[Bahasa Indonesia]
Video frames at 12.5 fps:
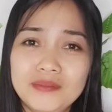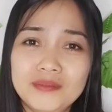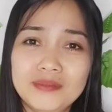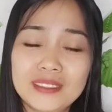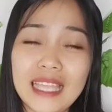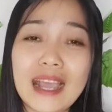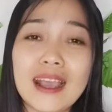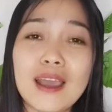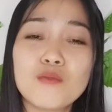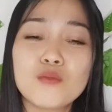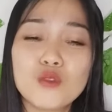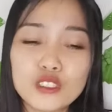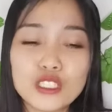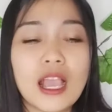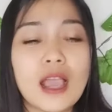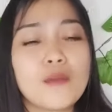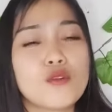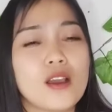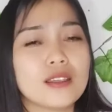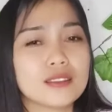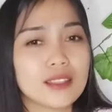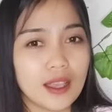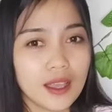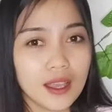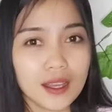tanganmu juga nggak
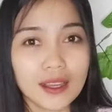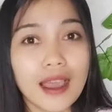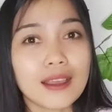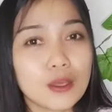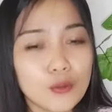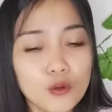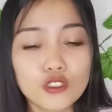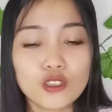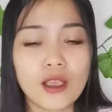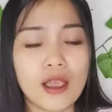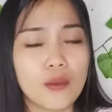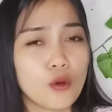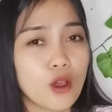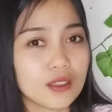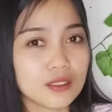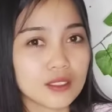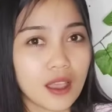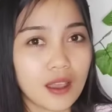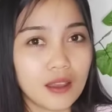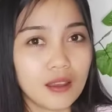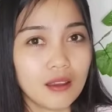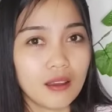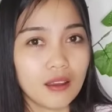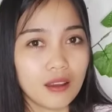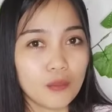puasa kakimu juga nggak puasa
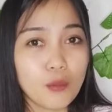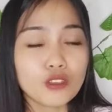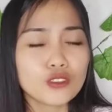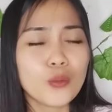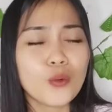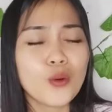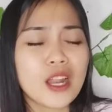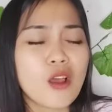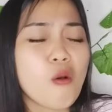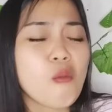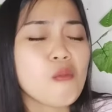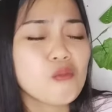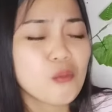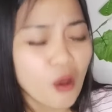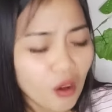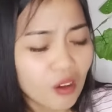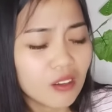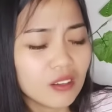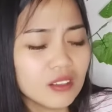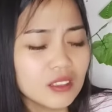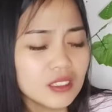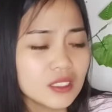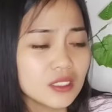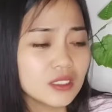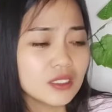poso model apa
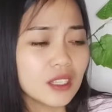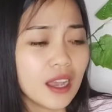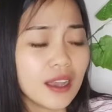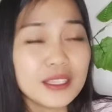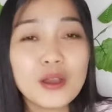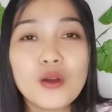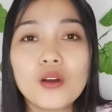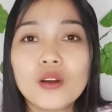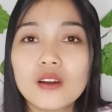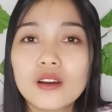ayo